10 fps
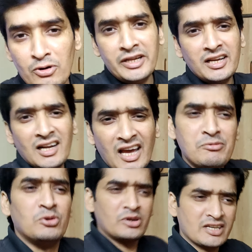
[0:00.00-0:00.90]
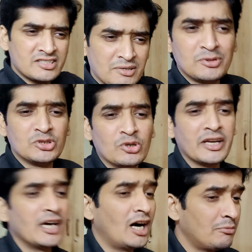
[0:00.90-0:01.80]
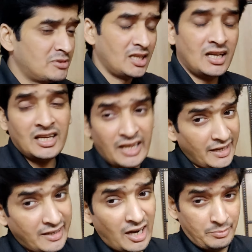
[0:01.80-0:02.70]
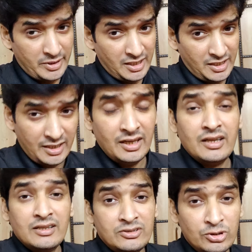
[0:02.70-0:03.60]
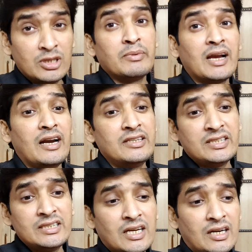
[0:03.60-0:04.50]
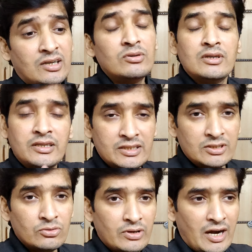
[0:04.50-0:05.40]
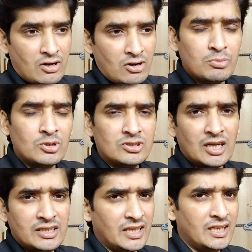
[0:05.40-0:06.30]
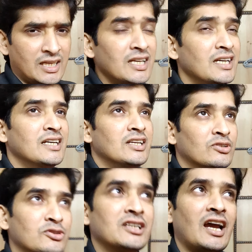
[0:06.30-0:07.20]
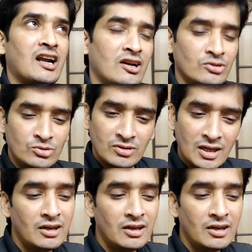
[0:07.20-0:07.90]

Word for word: अपलोडिंग लाइव हो गया सब कुछ हो गया अब चलना है एक काम के लिए जो कि मैं गाड़ी से ही जा रहा हूँ किसी को कैटलॉग बहुत सारे देने हैं तो उसे कैटलॉग